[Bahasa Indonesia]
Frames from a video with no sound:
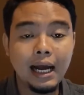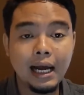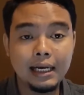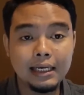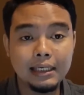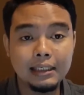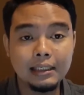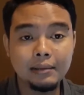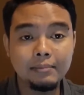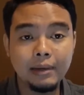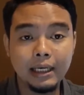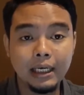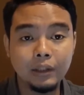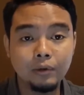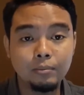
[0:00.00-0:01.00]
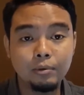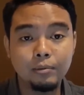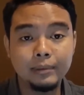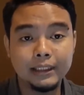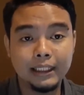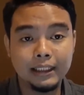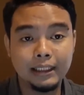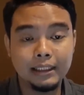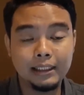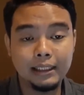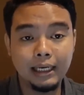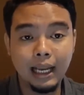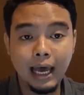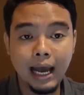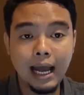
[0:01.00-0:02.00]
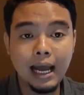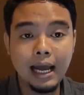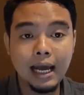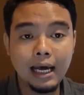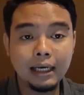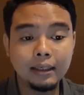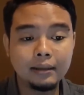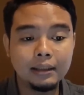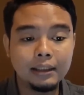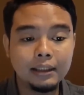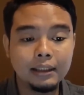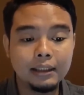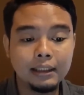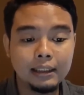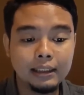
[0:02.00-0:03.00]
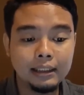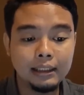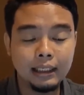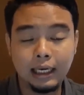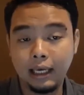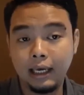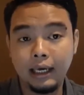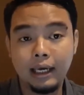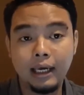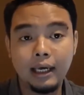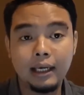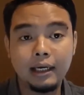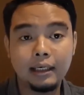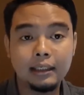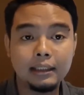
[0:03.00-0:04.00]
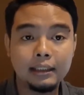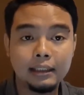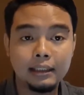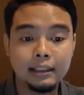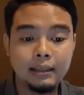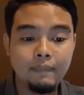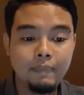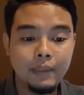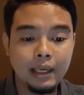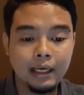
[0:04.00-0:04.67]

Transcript: ada di bagian tubuh misalnya di lengan, di leher, di